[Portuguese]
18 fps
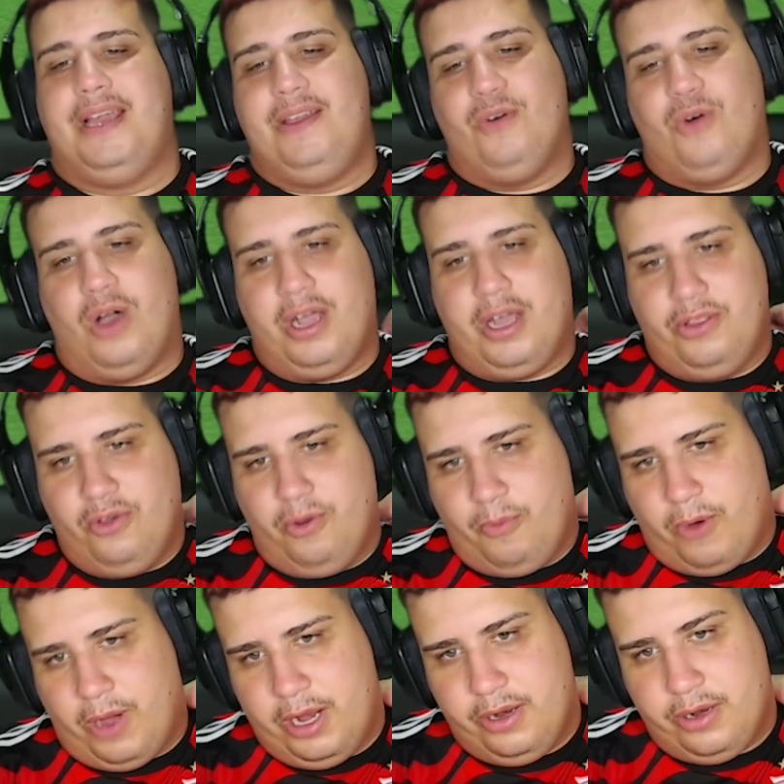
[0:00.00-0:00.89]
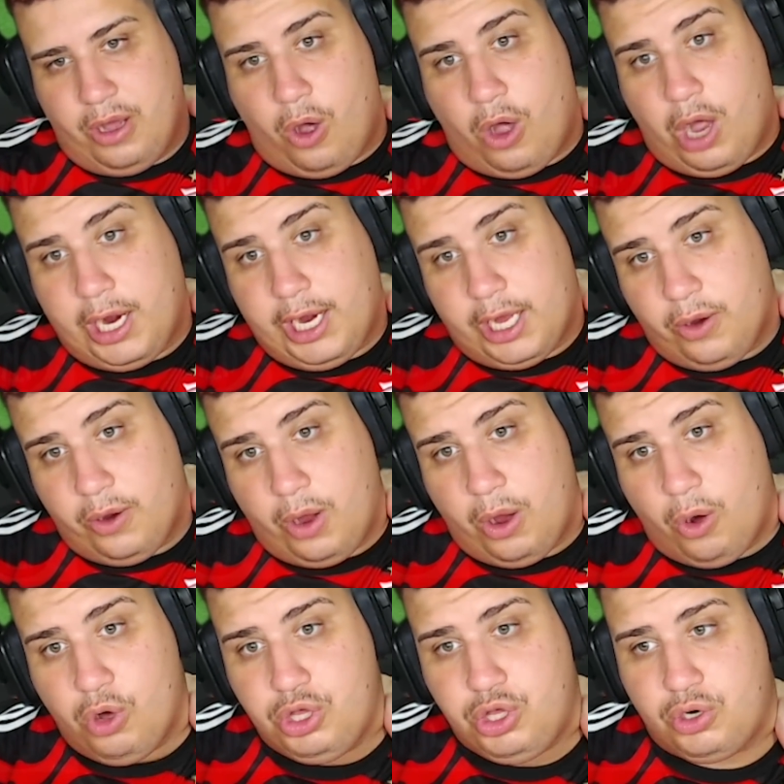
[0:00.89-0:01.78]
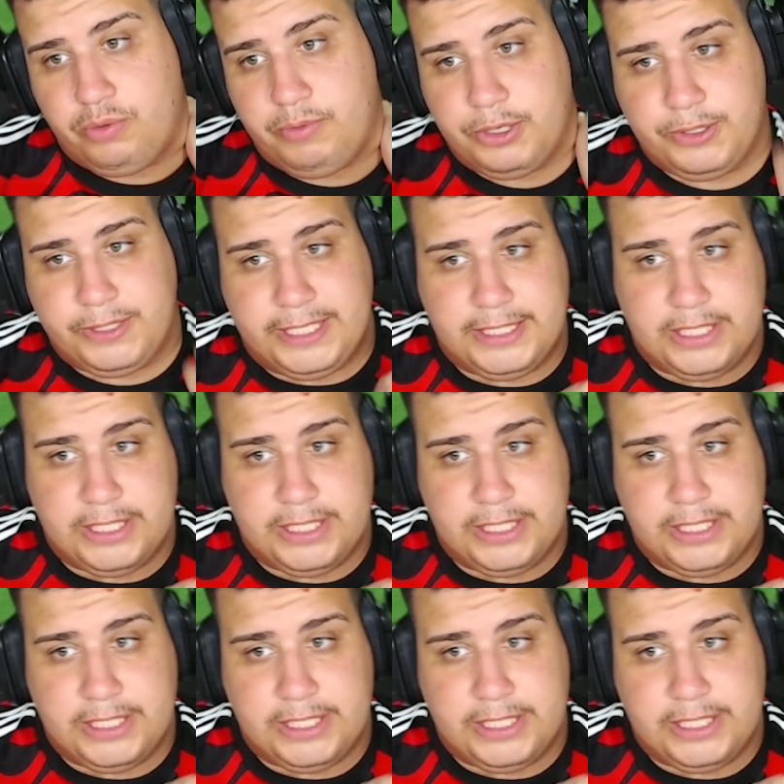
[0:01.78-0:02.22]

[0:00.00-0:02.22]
o Roca deu mole. Não é o Roca não, é outro. O número 6 é